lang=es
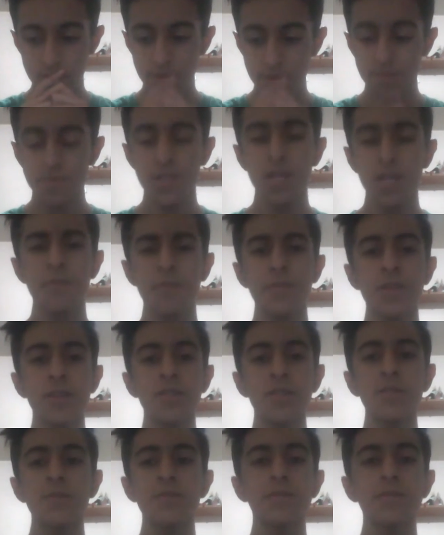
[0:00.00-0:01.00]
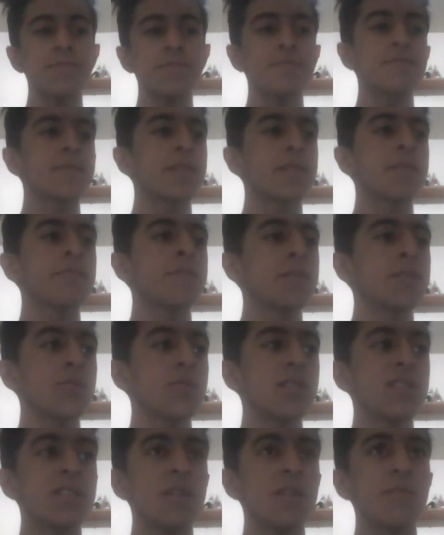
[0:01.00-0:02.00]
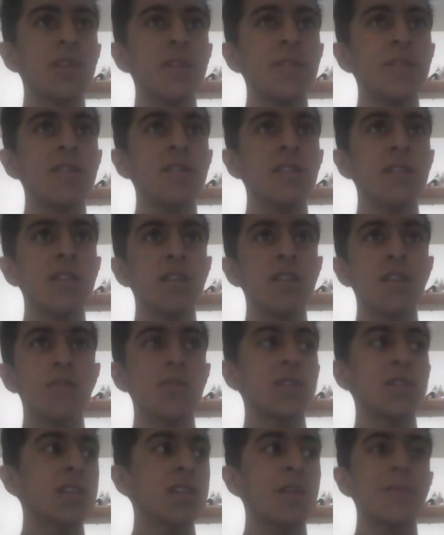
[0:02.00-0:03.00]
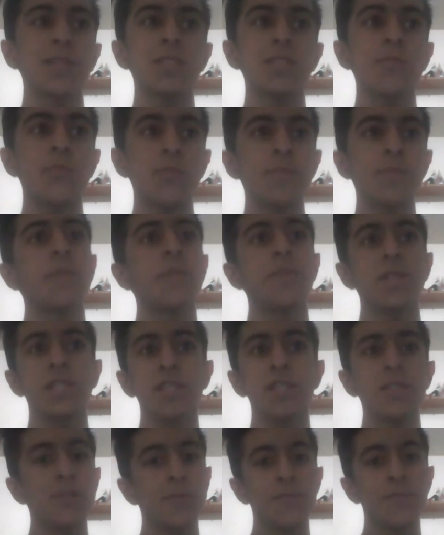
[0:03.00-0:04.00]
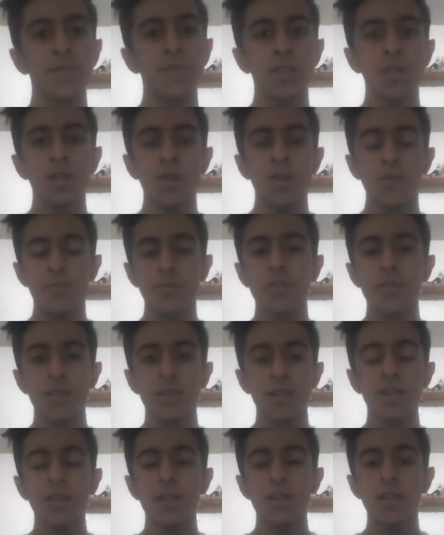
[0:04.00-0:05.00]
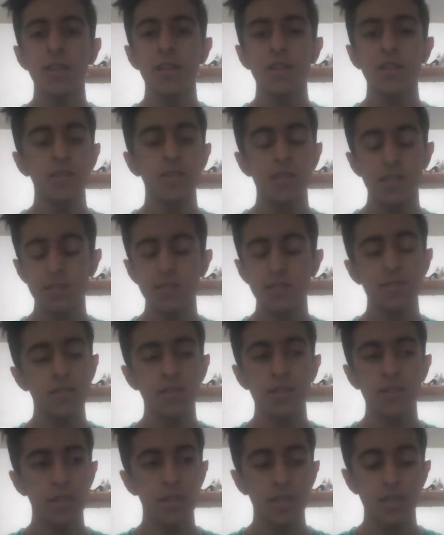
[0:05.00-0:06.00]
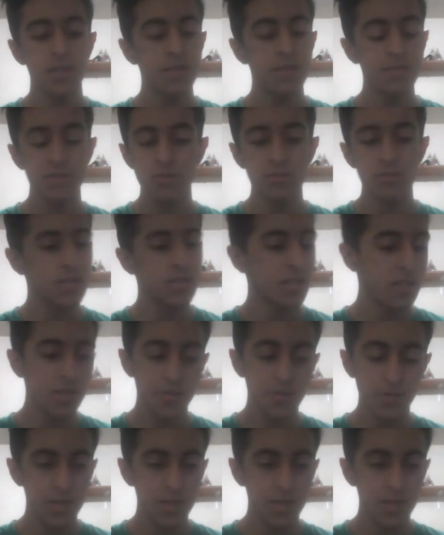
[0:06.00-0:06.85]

Mis amigos me suelen llamar básicamente por mi apellido, porque ya le he dicho que no me gusta que me